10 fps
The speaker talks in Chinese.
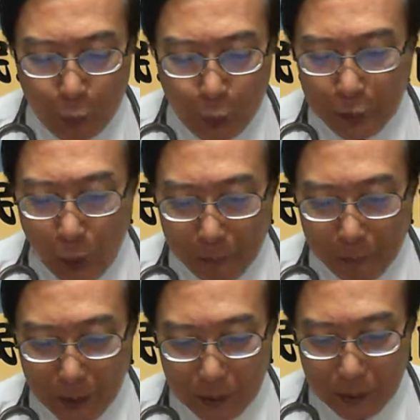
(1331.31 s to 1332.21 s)
过大
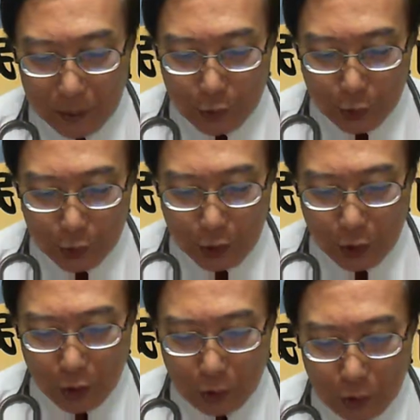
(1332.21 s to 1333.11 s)
嘛，造
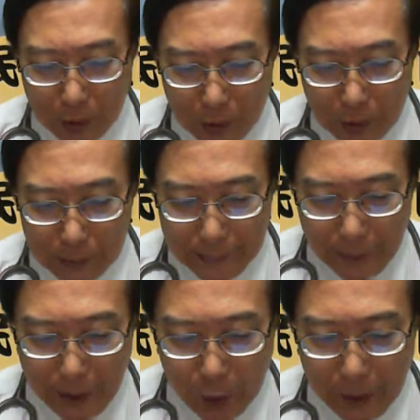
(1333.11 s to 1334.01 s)
成灾
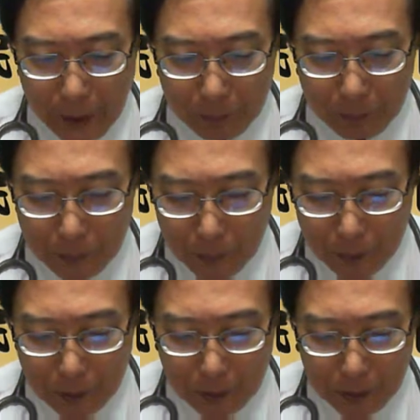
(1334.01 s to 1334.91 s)
害风险
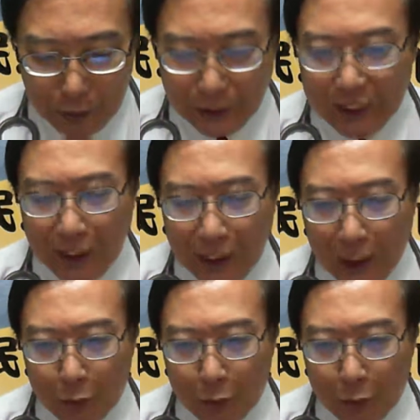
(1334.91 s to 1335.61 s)
加增加。